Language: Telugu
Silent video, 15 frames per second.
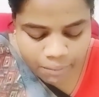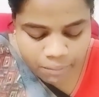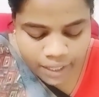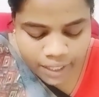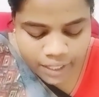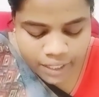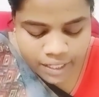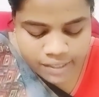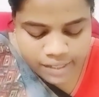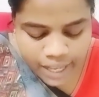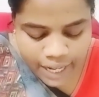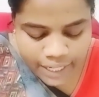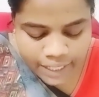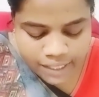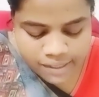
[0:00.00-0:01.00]
మేరీని
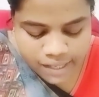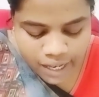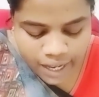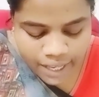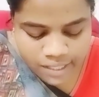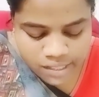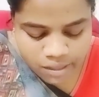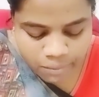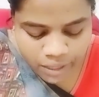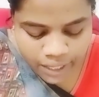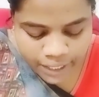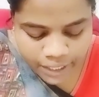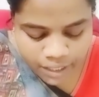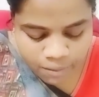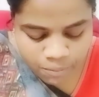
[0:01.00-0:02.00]
శాలీకి సహాయం చేయమని
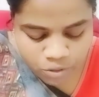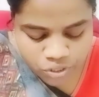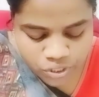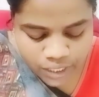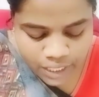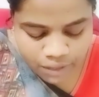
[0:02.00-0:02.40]
అడిగినప్పుడు షీ